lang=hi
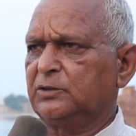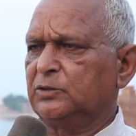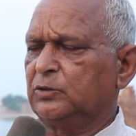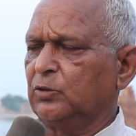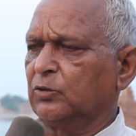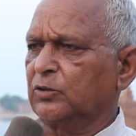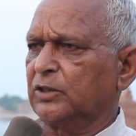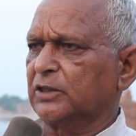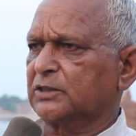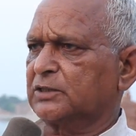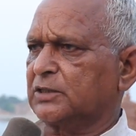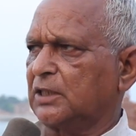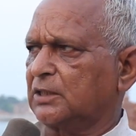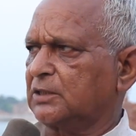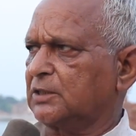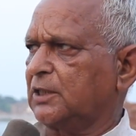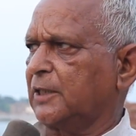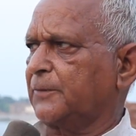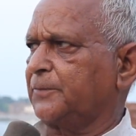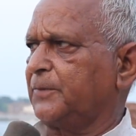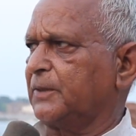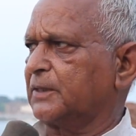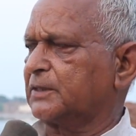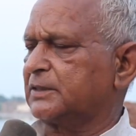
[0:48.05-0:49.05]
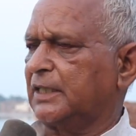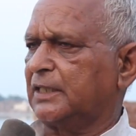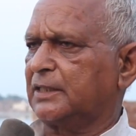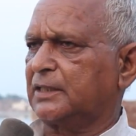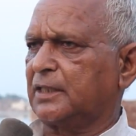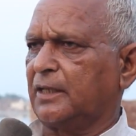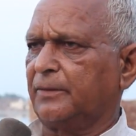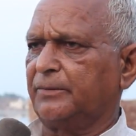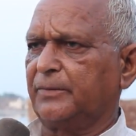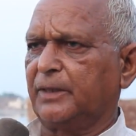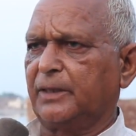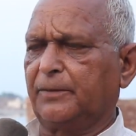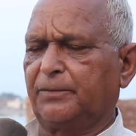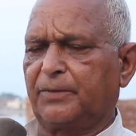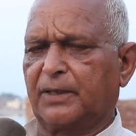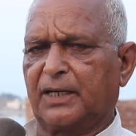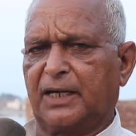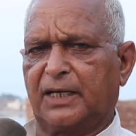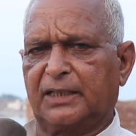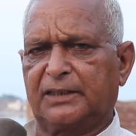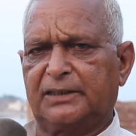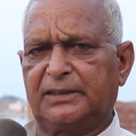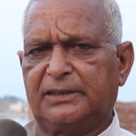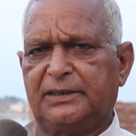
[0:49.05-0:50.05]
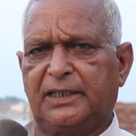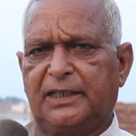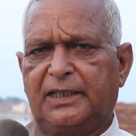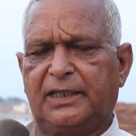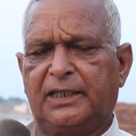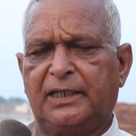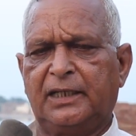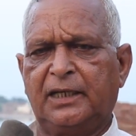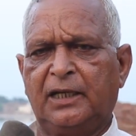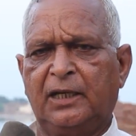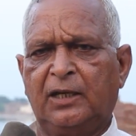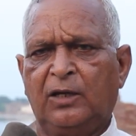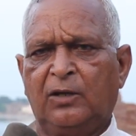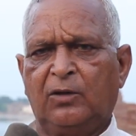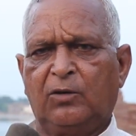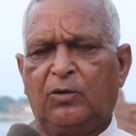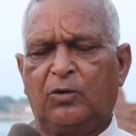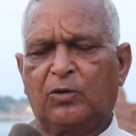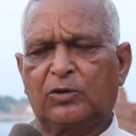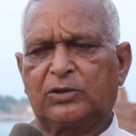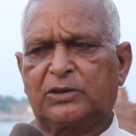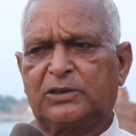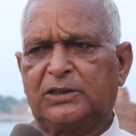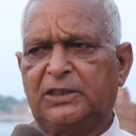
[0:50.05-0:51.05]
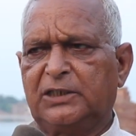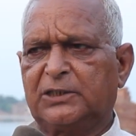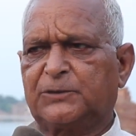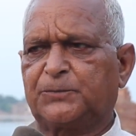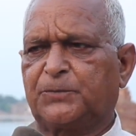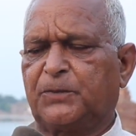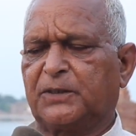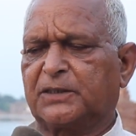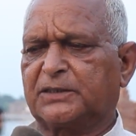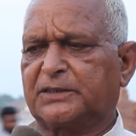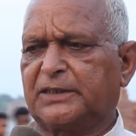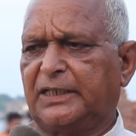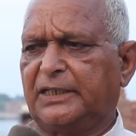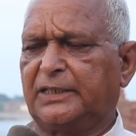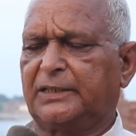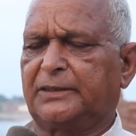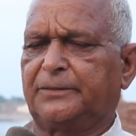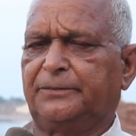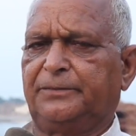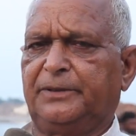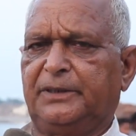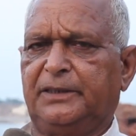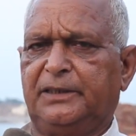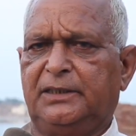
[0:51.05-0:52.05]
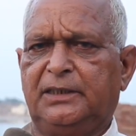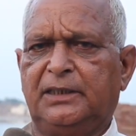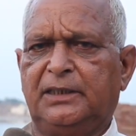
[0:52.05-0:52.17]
जो कि 70 परसेंट हमने बना दी हैं और 30 परसेंट भी